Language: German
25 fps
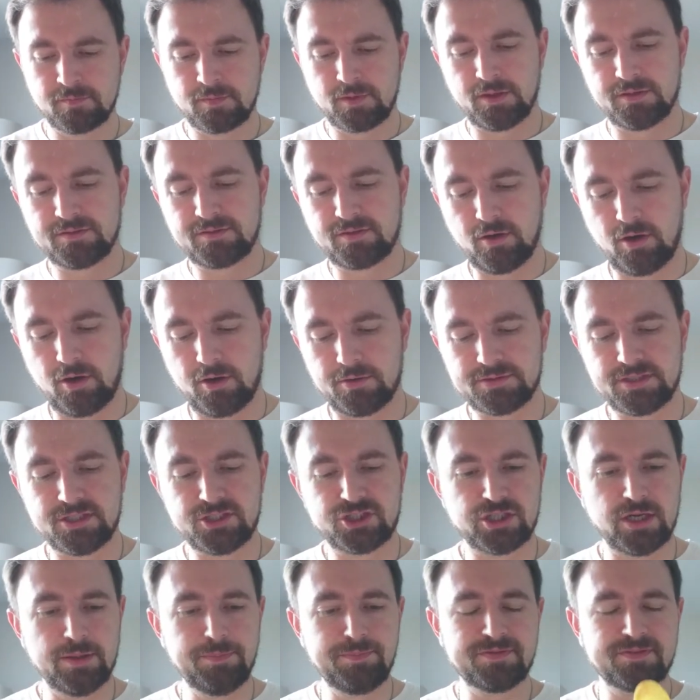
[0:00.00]
So, die
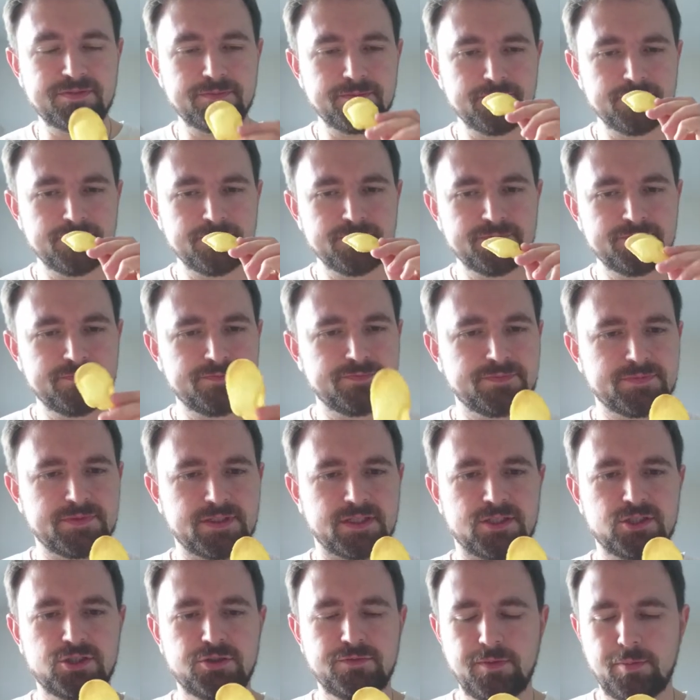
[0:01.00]
Chips.
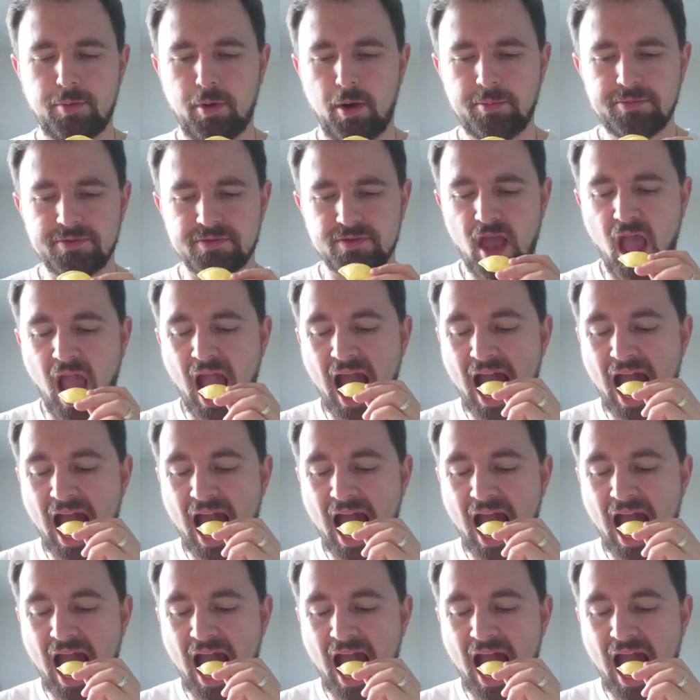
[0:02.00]
Rieche wie Pommes.